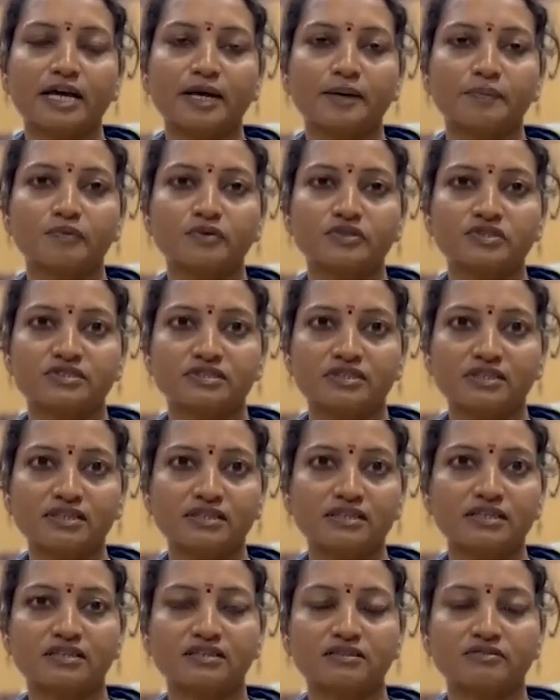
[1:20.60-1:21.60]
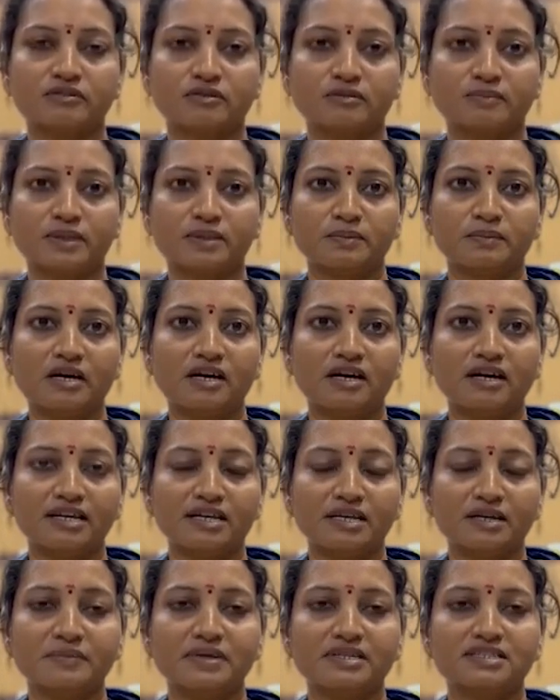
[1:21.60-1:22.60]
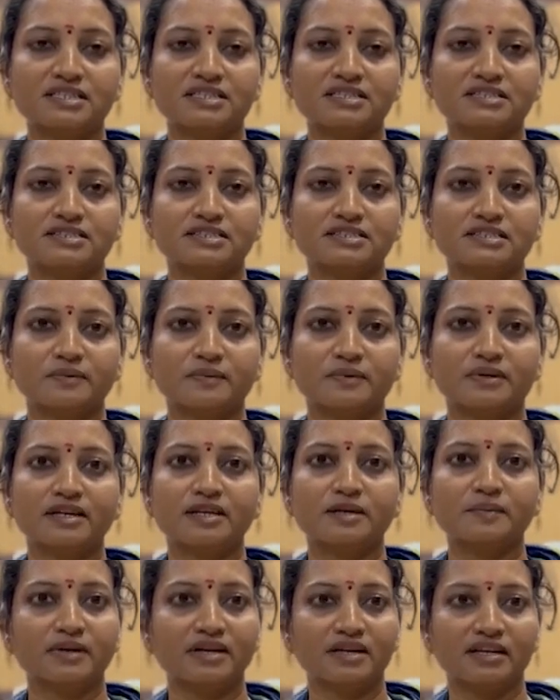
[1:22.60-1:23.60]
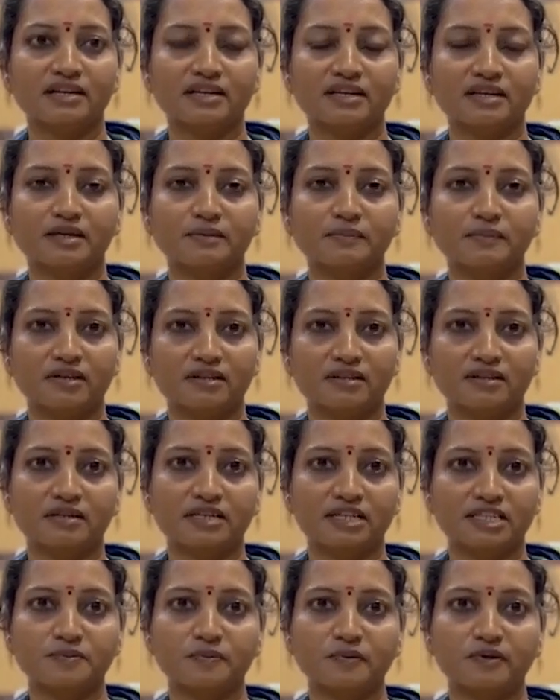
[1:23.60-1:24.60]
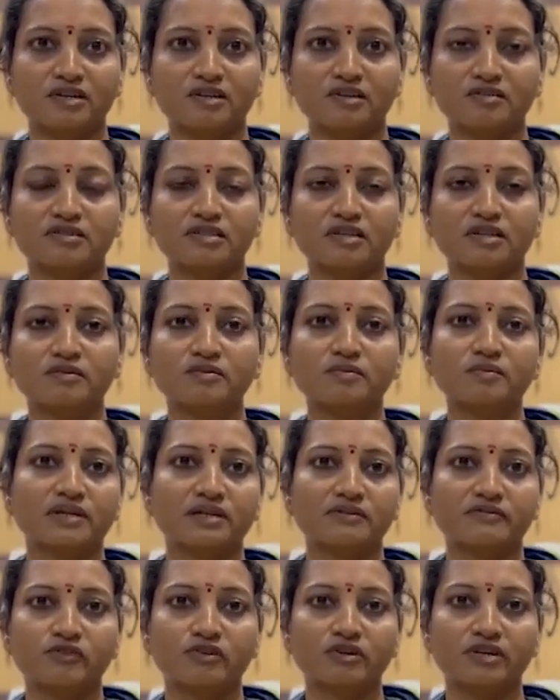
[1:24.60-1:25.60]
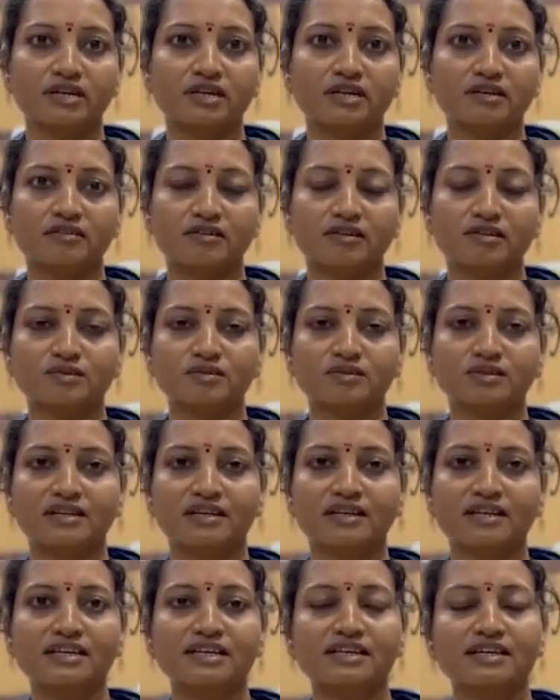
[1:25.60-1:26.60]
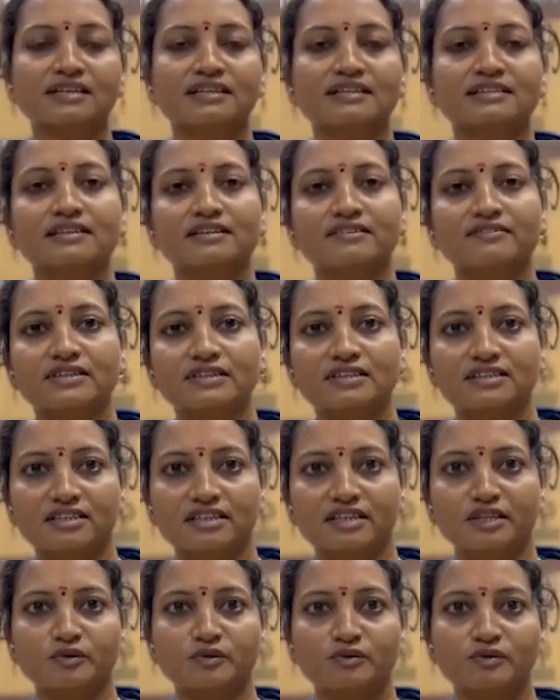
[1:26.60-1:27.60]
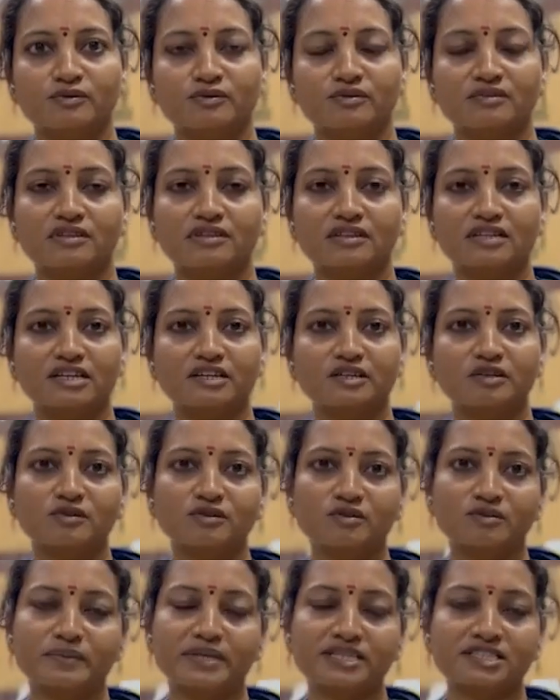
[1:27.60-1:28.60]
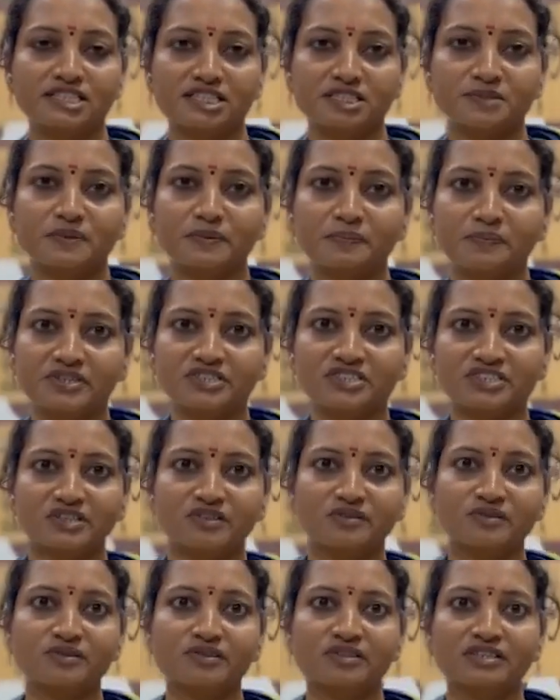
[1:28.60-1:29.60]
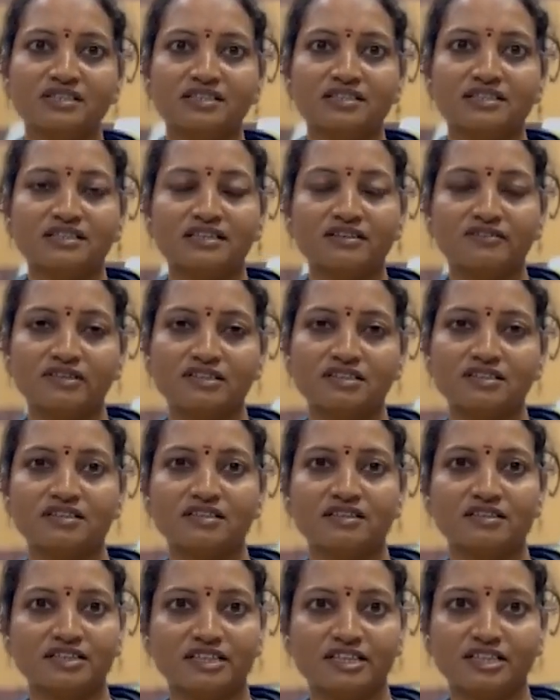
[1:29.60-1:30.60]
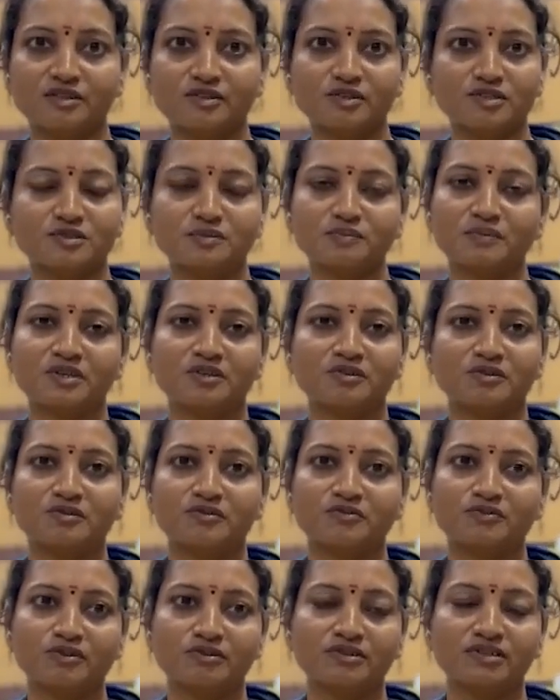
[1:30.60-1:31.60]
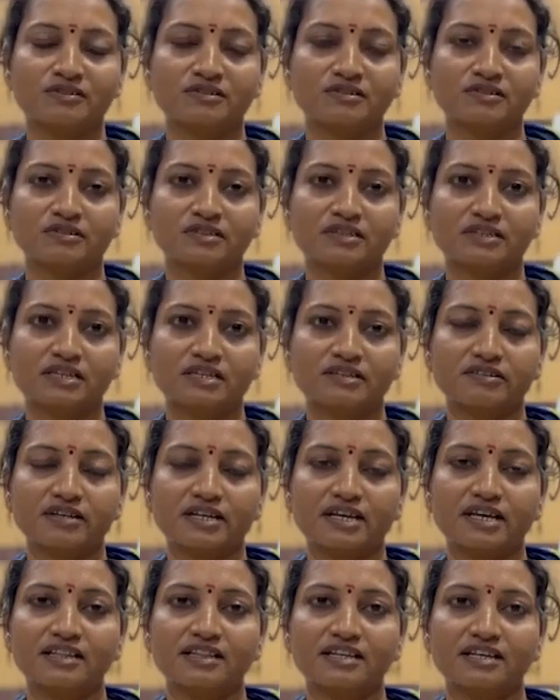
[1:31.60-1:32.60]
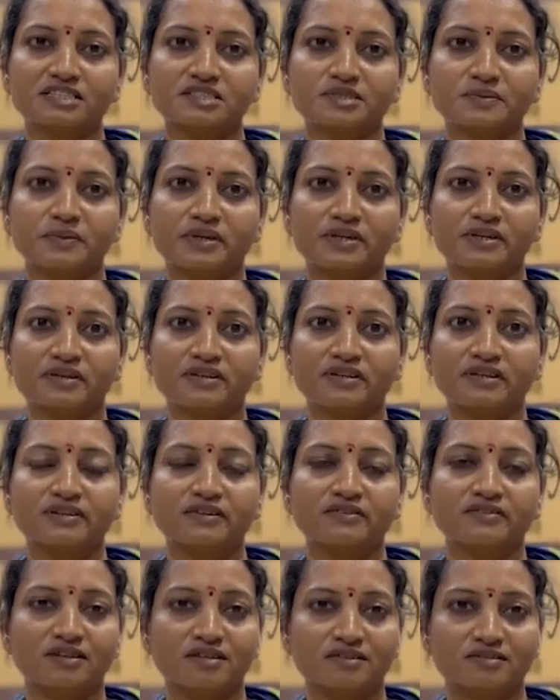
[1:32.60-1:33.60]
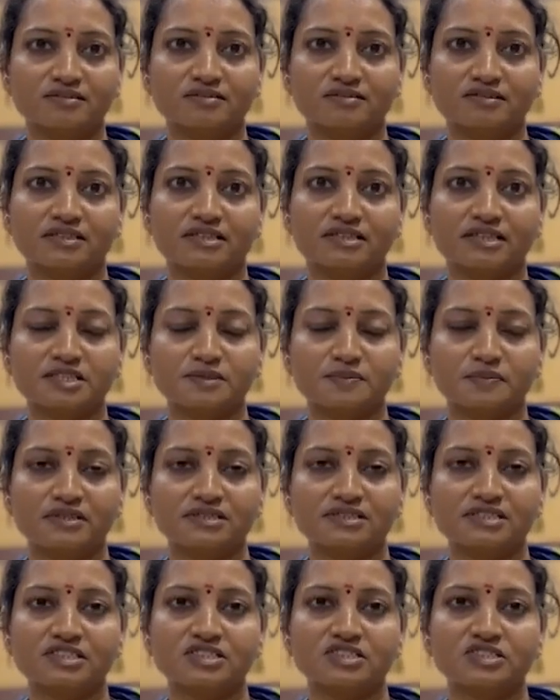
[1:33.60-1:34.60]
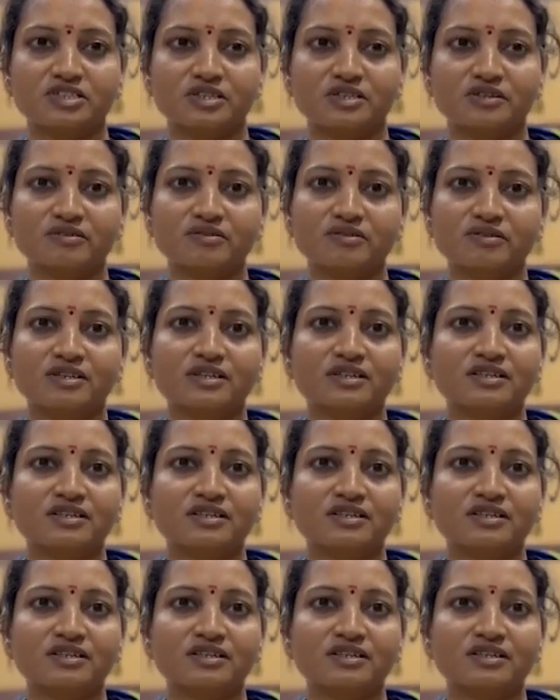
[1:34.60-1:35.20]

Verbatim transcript: యాప్ వచ్చింది దాంట్లో మనం హాయ్ అని మెసేజ్ చేసామంటే మనకి రెస్పాండ్ అవుతారు మన ఫోన్ రికవర్ అవుతుందని తర్వాత నేను దాంట్లో మెసేజ్ పంపించాను తర్వాత ఈరోజు మాకు ఫోన్ రికవర్ అయిందని చెప్పి వాళ్ళు రెస్పాన్స్ ఇచ్చారు